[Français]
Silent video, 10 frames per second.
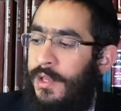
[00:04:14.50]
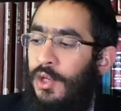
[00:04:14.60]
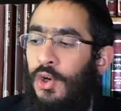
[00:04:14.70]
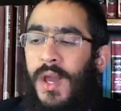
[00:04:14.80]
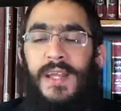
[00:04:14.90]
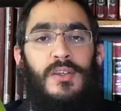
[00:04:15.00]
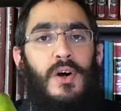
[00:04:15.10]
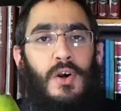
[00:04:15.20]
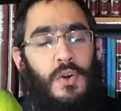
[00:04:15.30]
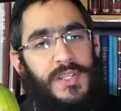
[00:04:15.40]
que le
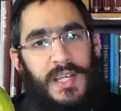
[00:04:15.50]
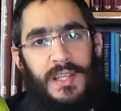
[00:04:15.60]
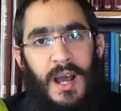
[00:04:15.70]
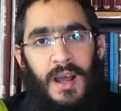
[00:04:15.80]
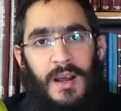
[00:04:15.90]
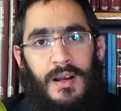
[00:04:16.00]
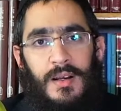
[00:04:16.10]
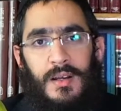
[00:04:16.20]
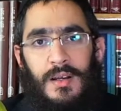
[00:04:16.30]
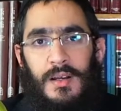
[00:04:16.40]
Hetrog, le Cédra,
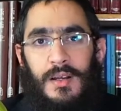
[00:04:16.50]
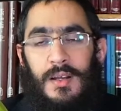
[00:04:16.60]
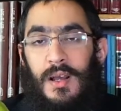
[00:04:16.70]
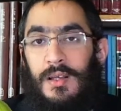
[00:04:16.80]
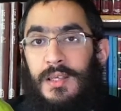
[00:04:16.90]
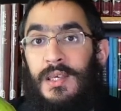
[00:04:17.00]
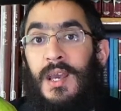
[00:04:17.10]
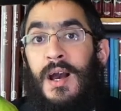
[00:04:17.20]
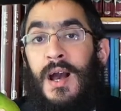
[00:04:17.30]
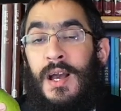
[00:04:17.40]
qui
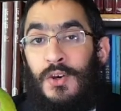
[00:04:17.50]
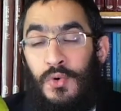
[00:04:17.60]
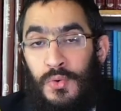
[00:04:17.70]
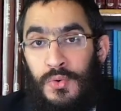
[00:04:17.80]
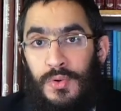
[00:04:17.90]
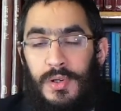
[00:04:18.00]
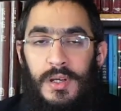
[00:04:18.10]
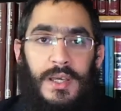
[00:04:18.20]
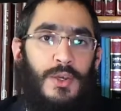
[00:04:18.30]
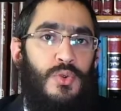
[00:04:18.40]
a un goût
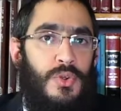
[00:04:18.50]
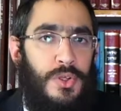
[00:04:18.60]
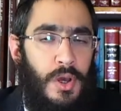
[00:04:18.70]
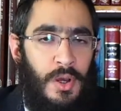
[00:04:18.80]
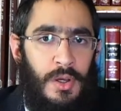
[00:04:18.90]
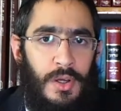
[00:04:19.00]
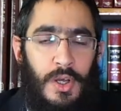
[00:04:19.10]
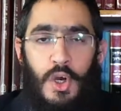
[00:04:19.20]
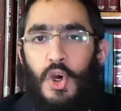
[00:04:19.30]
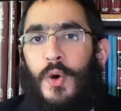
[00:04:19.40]
et une odeur,
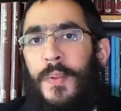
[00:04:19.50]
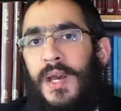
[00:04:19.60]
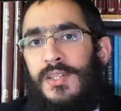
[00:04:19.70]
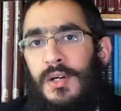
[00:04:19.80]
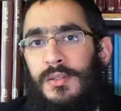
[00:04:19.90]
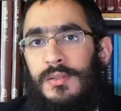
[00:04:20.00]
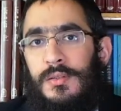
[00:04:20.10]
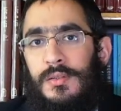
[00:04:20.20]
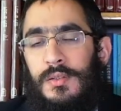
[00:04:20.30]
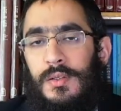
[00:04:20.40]

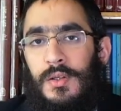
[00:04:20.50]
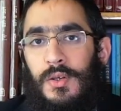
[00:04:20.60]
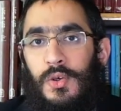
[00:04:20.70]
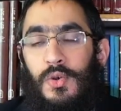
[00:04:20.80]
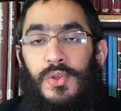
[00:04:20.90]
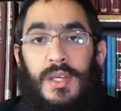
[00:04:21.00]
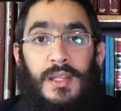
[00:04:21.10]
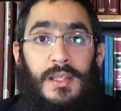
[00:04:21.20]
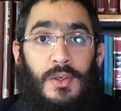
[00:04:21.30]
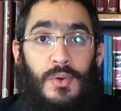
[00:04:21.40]
représente une
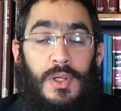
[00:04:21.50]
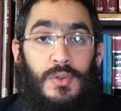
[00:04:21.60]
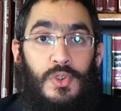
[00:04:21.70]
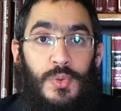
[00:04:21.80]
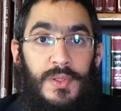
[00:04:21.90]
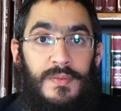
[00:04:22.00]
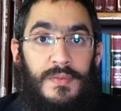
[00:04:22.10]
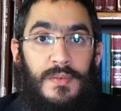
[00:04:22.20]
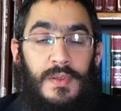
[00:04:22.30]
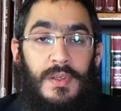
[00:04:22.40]
catégorie de juifs
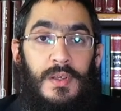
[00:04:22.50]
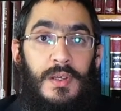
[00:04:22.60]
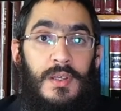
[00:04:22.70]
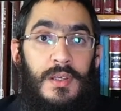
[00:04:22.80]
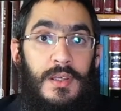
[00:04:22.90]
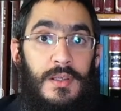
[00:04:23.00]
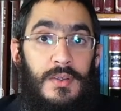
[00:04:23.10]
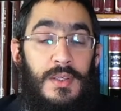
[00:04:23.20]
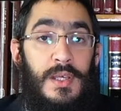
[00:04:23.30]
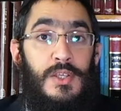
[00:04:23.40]

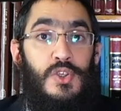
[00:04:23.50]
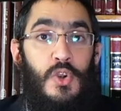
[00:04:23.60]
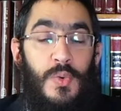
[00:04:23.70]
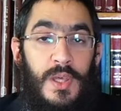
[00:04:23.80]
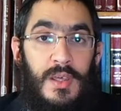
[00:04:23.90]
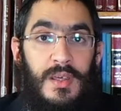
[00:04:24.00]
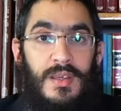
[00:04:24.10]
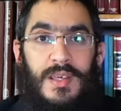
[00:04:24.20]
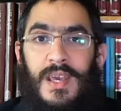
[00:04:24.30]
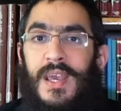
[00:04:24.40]
qui est celui
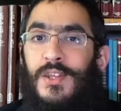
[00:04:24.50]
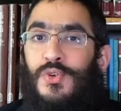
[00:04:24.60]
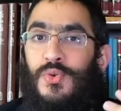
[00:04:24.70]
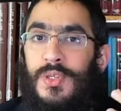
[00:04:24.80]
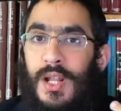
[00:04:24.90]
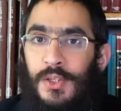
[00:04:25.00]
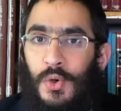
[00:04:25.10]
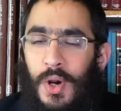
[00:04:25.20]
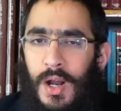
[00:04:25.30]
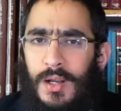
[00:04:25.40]
qui étudie la
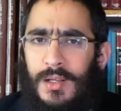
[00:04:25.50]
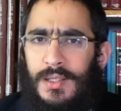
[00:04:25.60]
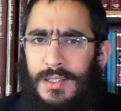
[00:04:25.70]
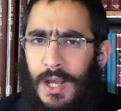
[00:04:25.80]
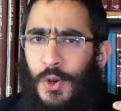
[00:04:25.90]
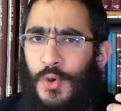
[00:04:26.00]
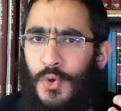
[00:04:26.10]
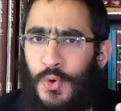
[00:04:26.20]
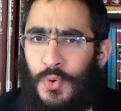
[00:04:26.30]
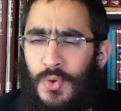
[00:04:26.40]
Torah, qui a le
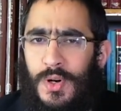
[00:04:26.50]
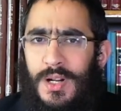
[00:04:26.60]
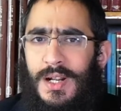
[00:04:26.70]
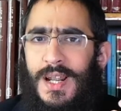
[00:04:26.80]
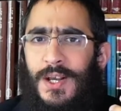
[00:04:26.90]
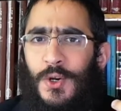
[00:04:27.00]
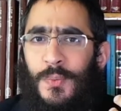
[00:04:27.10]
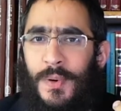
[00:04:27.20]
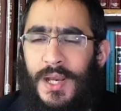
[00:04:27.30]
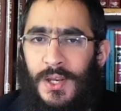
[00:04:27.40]
goût, la
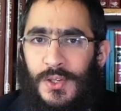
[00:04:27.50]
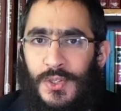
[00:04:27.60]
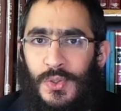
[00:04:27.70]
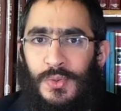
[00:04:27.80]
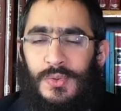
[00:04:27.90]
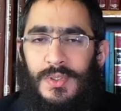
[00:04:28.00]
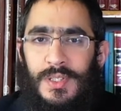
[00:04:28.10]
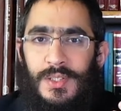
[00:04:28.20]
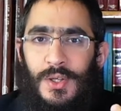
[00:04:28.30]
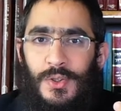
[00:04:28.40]
compréhension,
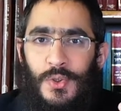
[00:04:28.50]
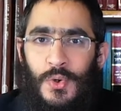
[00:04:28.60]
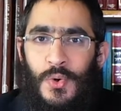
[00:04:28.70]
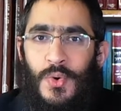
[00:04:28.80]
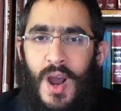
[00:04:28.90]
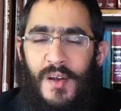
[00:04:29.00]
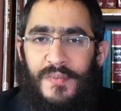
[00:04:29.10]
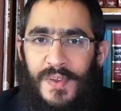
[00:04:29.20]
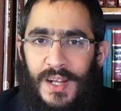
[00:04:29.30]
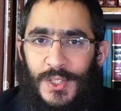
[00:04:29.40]
qui donne goût à
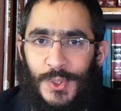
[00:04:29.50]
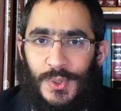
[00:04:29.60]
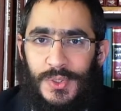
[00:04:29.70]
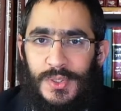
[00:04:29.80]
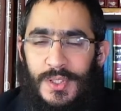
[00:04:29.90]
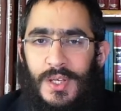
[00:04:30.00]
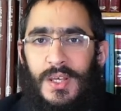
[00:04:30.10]
faire les choses.